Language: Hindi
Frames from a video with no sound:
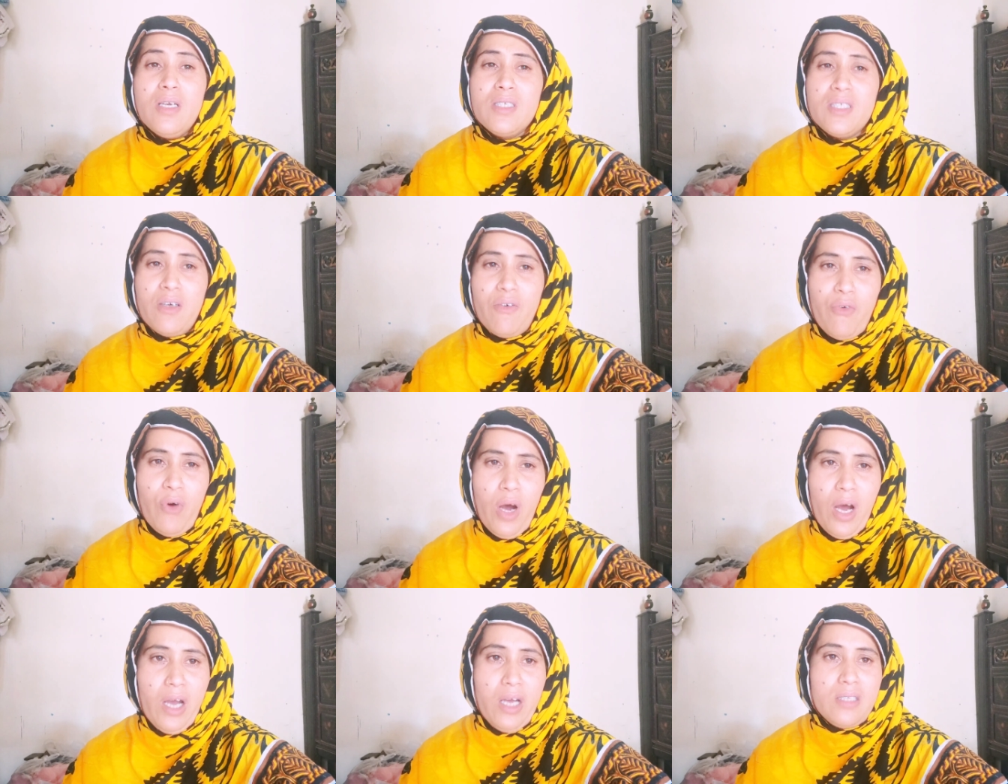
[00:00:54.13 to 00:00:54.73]
जब
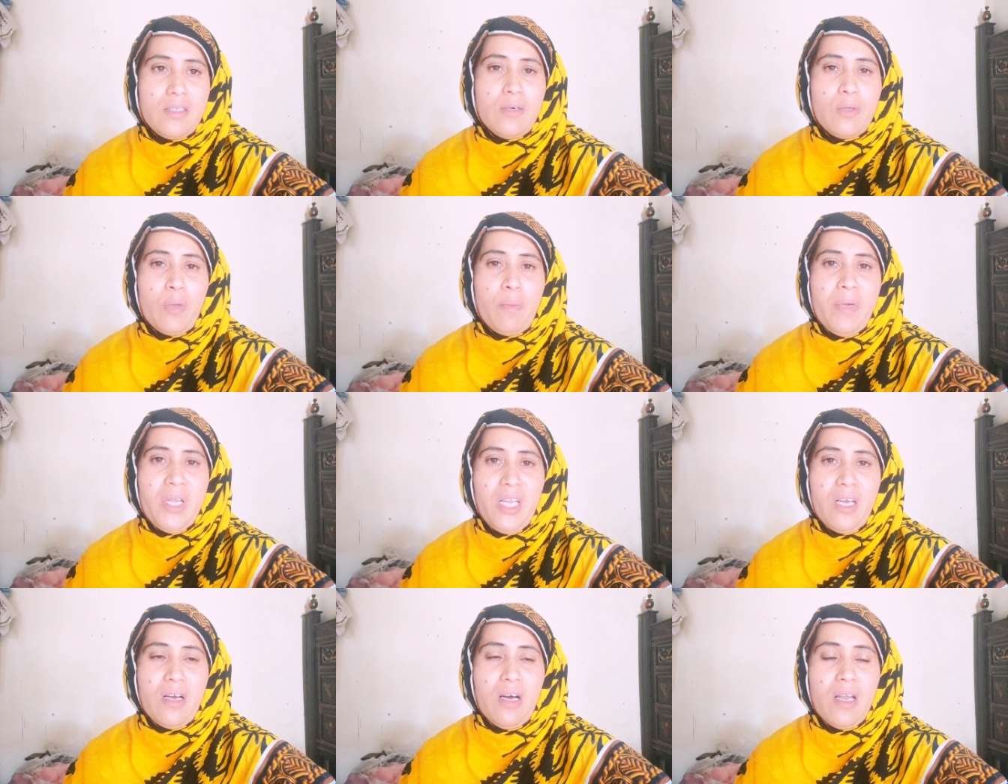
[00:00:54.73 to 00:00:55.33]
वो आए थे तो
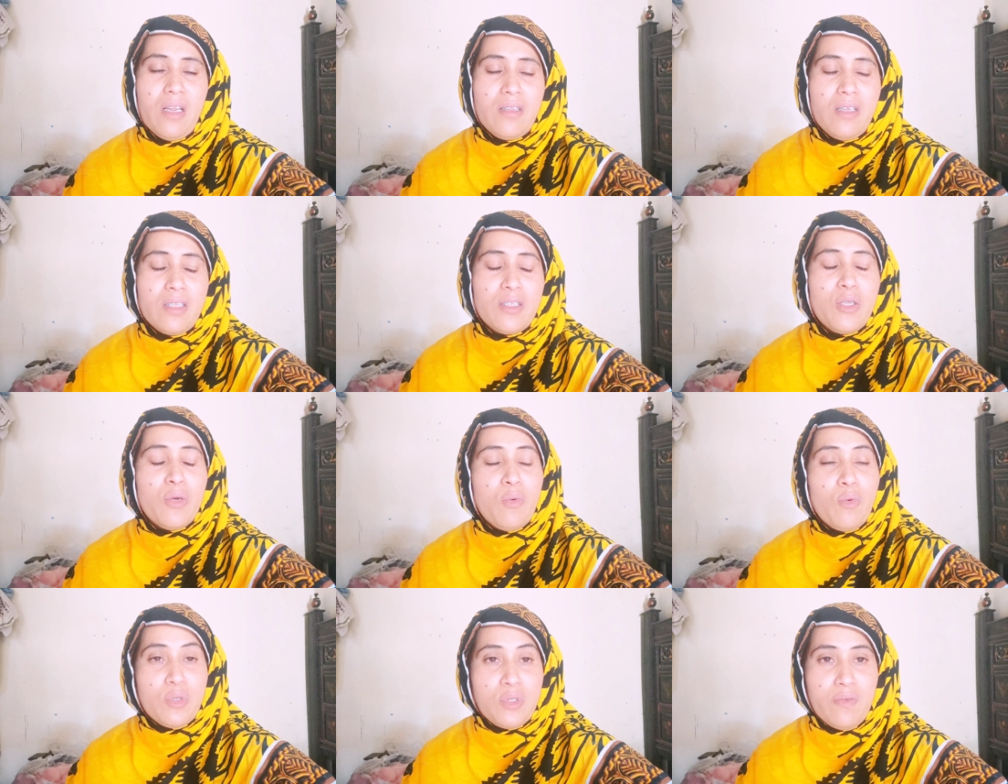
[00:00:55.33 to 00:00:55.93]
मैं निकाल
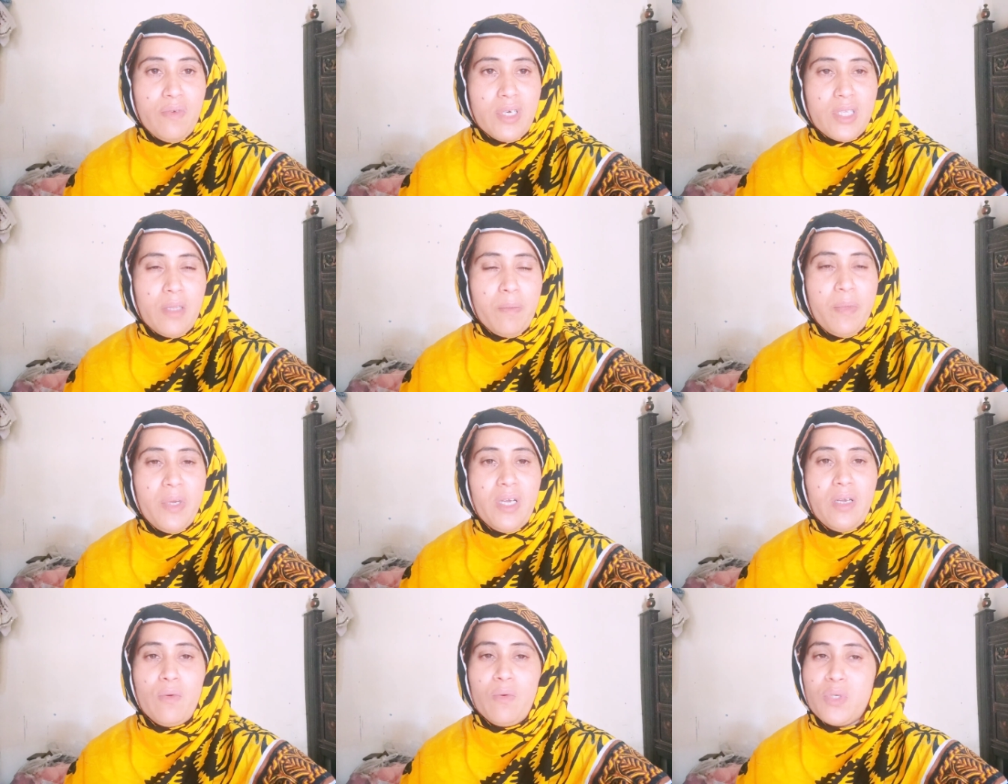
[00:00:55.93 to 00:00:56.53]
देती उस वक्त
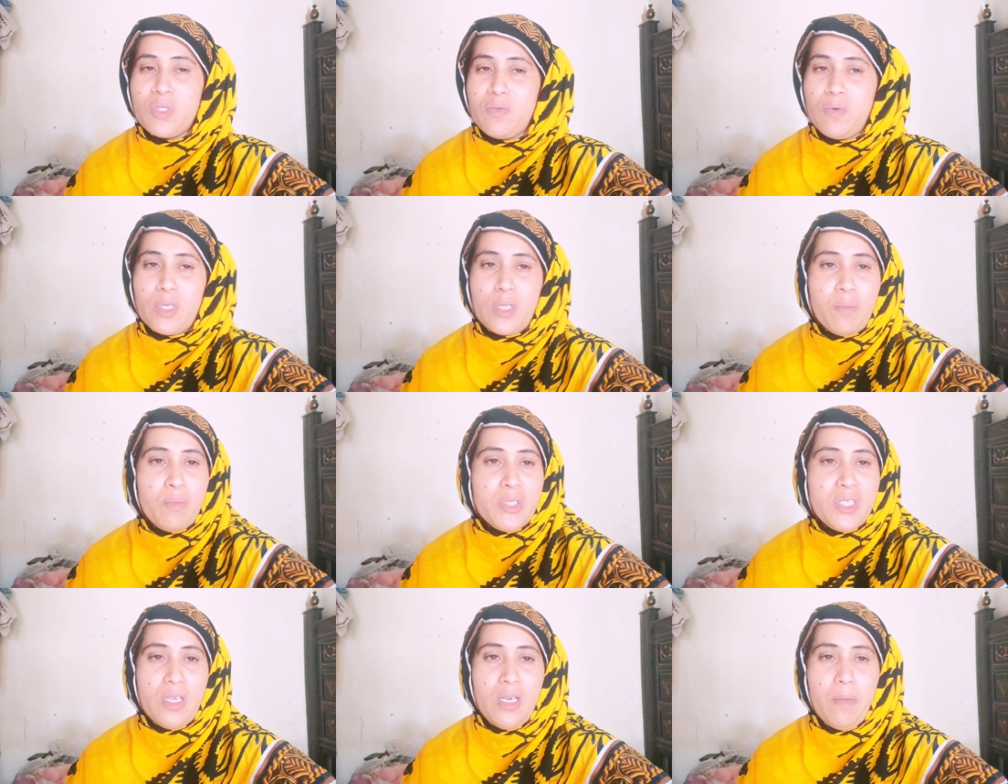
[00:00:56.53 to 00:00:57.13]
भी उस वक्त
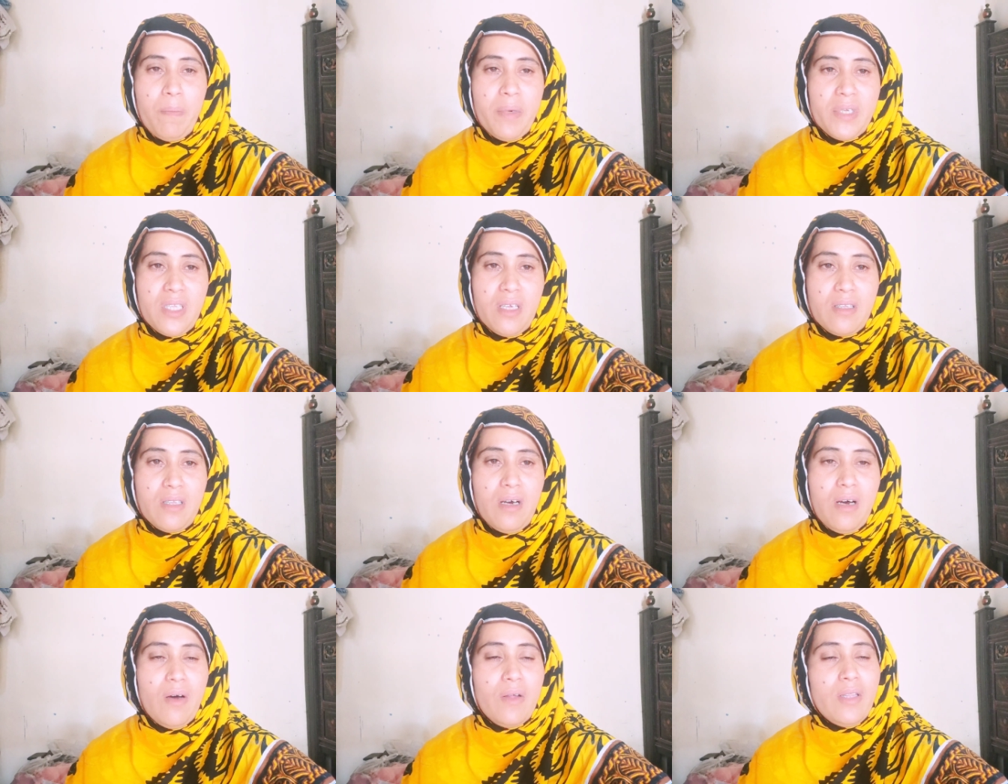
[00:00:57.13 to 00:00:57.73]
मुझे नहीं पता
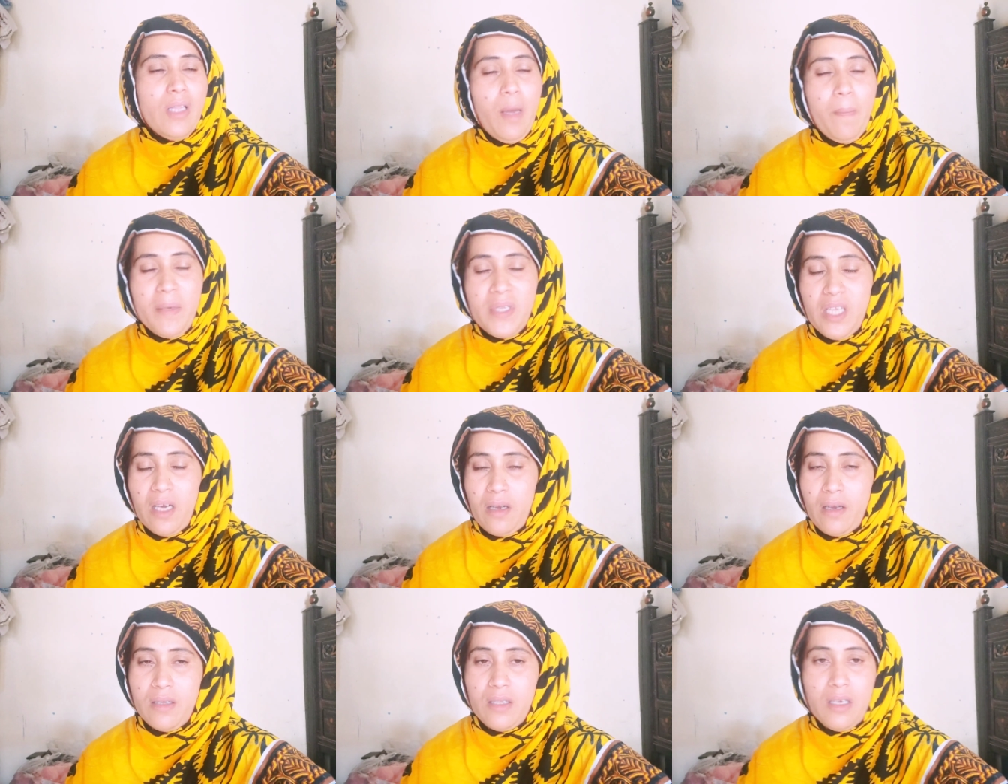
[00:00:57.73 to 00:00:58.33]
था और ना मैं
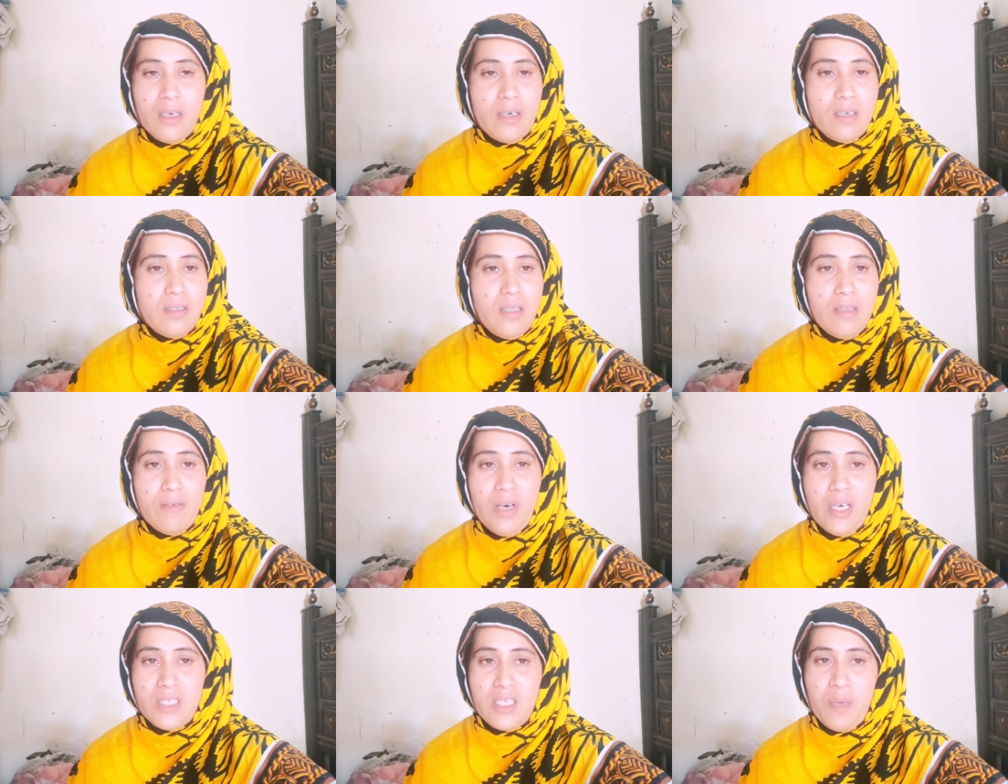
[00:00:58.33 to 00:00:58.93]
धक्के देकर
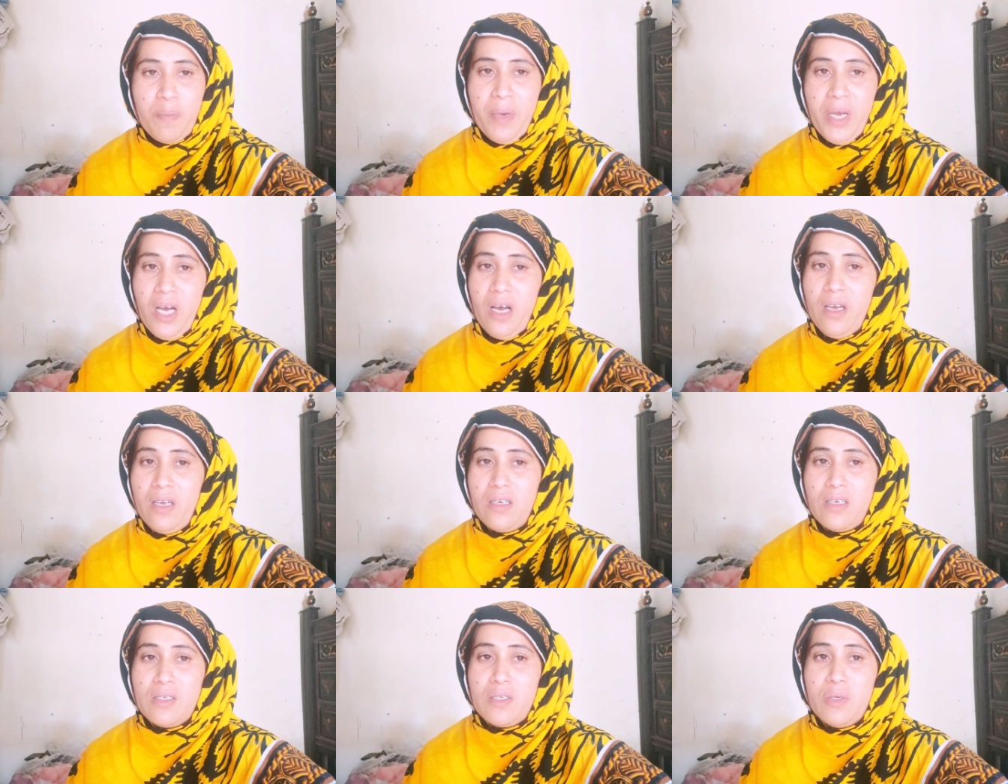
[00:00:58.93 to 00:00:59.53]
दरवाजे पे
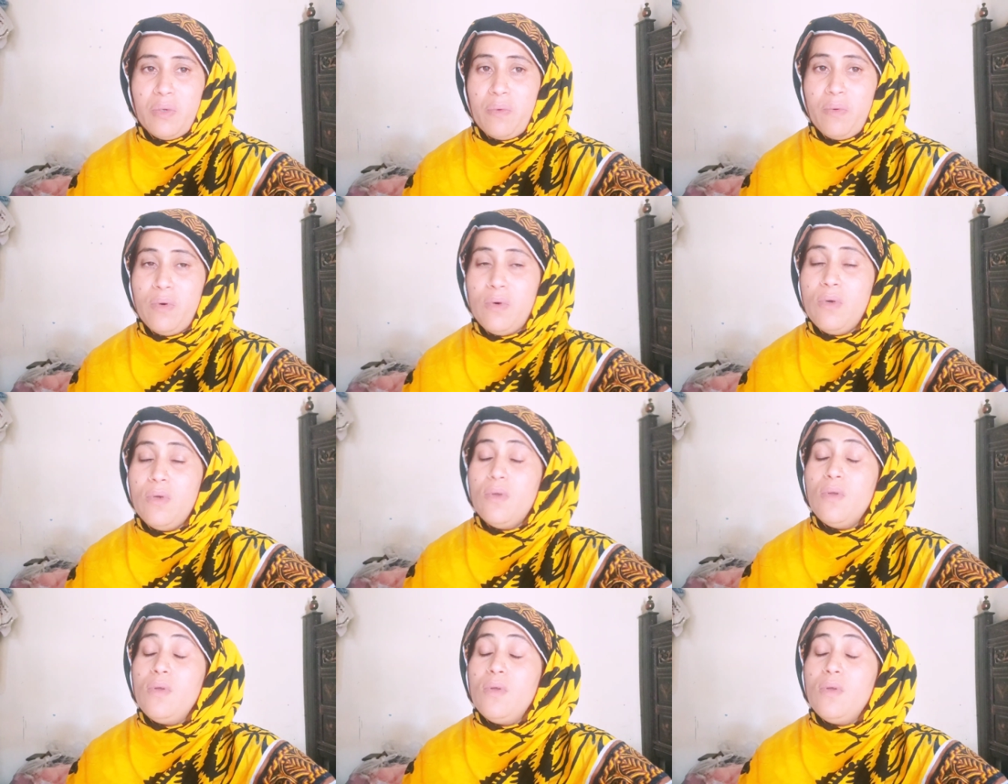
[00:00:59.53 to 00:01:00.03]
आए किसी को